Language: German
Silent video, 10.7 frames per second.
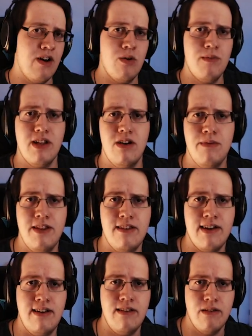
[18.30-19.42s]
Warum genau bin ich
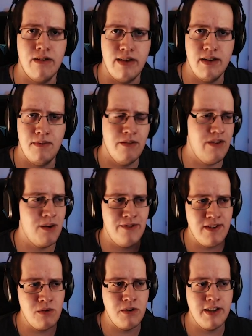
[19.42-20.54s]
eigentlich noch hier? Warum versuche